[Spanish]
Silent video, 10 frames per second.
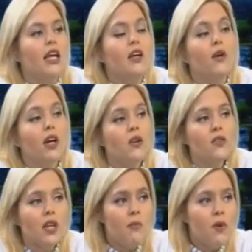Y aunque no
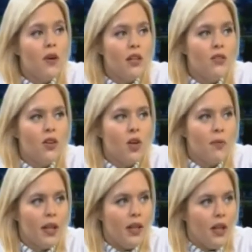sea población
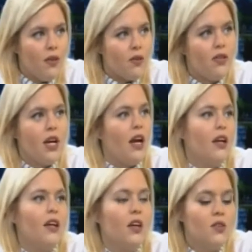objetivo, o sea,
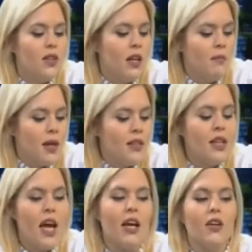que no sean
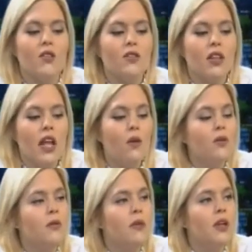embarazadas, que no sean
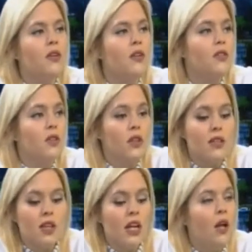adultos mayores, sino que
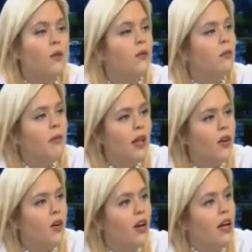sean adultos medios.